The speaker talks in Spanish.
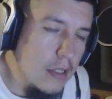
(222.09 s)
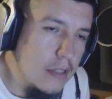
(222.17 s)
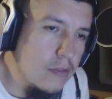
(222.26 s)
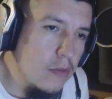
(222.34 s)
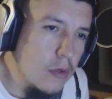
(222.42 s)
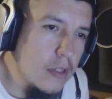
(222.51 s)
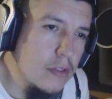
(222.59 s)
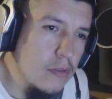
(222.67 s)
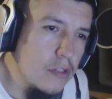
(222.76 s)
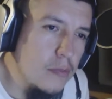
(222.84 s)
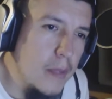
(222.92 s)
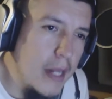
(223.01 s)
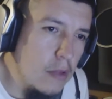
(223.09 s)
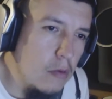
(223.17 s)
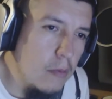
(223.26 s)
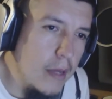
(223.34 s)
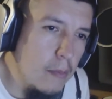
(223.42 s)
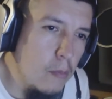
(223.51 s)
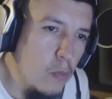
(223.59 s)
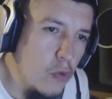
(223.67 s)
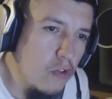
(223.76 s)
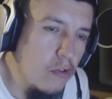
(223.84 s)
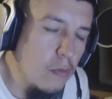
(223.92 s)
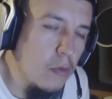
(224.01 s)
Eso es lo que estoy esperando, ver
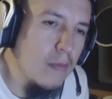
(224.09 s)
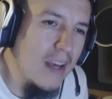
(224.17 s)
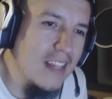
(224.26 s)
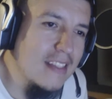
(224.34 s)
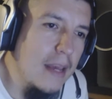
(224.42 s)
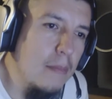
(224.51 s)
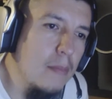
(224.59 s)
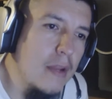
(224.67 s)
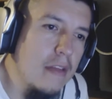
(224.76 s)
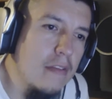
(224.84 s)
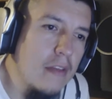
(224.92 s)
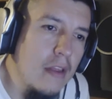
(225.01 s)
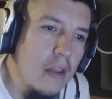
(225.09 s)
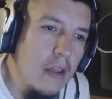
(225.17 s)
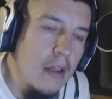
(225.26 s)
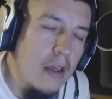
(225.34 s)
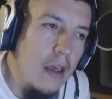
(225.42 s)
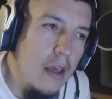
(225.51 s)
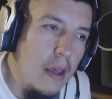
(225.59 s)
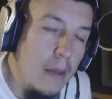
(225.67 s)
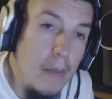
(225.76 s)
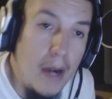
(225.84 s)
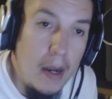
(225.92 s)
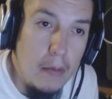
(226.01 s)
muchísimos más gameplays eh,
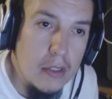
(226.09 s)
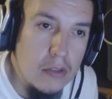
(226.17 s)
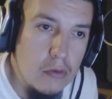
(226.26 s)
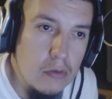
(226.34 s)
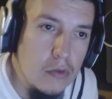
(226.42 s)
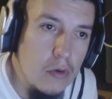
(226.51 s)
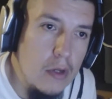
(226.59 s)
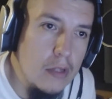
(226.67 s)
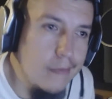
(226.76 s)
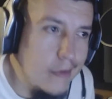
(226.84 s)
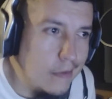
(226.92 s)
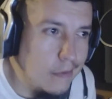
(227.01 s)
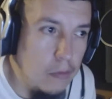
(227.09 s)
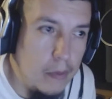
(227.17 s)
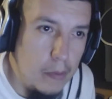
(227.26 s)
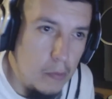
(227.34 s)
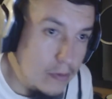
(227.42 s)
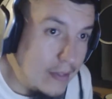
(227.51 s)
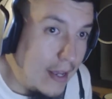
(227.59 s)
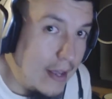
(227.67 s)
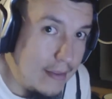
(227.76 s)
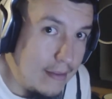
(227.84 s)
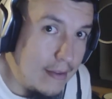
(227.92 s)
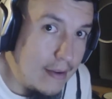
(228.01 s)
para ambas consolas. Bueno, no vimos
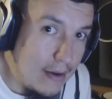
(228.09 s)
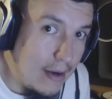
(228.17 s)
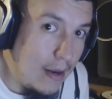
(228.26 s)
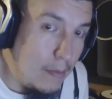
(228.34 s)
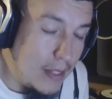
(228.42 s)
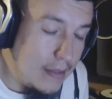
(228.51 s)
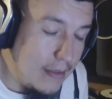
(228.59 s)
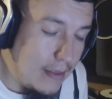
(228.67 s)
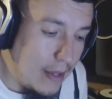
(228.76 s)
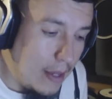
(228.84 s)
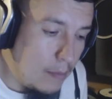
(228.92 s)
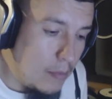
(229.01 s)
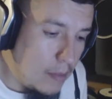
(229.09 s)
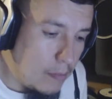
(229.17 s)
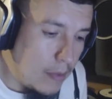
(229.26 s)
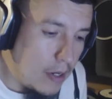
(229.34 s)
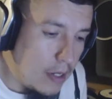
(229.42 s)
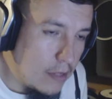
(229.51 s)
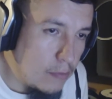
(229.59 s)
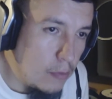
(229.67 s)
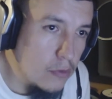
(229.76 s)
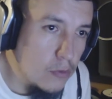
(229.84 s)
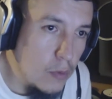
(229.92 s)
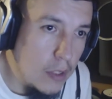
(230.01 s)
nada realmente de gameplay para el
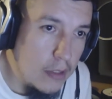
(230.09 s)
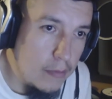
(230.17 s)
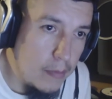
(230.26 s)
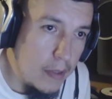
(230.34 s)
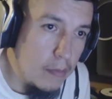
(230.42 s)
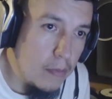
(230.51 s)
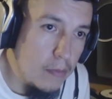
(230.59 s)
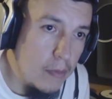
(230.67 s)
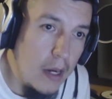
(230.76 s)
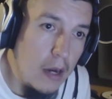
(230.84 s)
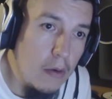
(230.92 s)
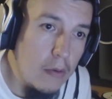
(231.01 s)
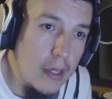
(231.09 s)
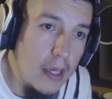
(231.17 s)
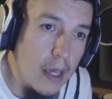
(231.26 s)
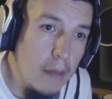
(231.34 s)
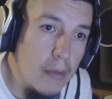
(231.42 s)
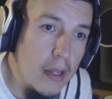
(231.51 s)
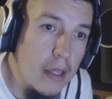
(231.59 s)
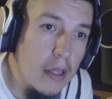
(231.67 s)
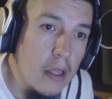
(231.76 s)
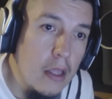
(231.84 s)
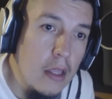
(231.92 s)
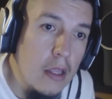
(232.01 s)
Xbox One, esperemos ver algo de gameplay.
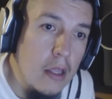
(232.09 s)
